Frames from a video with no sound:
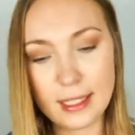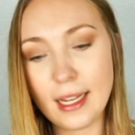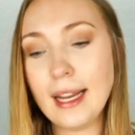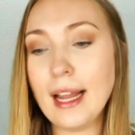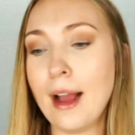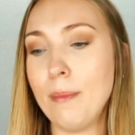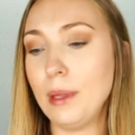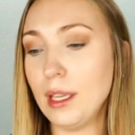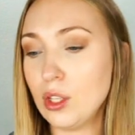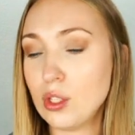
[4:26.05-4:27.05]
Dann habe
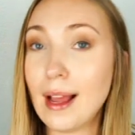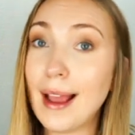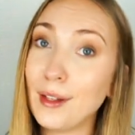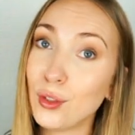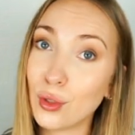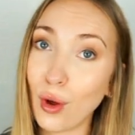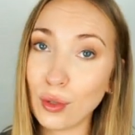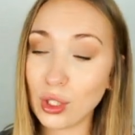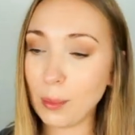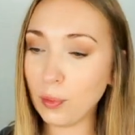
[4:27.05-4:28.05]
ich ein
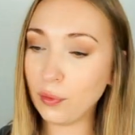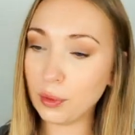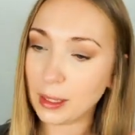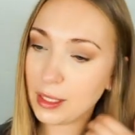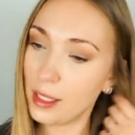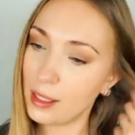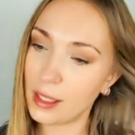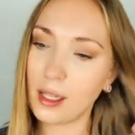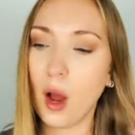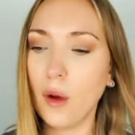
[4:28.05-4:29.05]
Trockenshampoo von Batiste
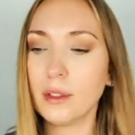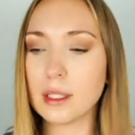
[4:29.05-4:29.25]
gekauft.